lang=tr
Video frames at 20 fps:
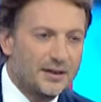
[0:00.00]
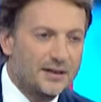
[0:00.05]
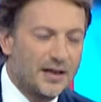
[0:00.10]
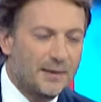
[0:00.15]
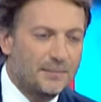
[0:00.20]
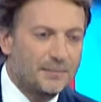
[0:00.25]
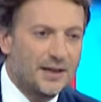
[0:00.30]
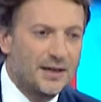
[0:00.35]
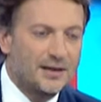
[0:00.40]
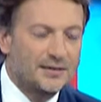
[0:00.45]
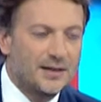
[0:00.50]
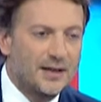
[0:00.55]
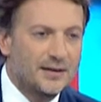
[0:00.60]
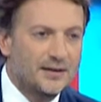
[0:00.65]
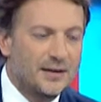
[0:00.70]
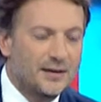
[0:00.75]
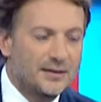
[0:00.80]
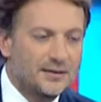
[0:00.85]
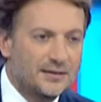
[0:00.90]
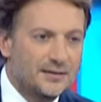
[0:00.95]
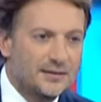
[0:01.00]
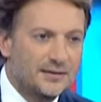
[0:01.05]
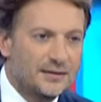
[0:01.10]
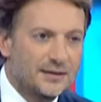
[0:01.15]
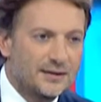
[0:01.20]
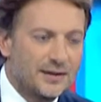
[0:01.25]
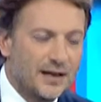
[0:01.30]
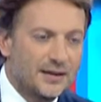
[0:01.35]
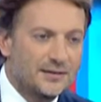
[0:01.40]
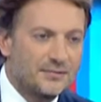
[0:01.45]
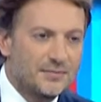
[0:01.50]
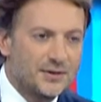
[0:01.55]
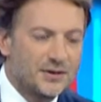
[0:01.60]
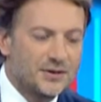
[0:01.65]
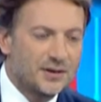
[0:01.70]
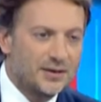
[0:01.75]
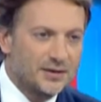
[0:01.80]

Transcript: kitaplardan alıntılanmış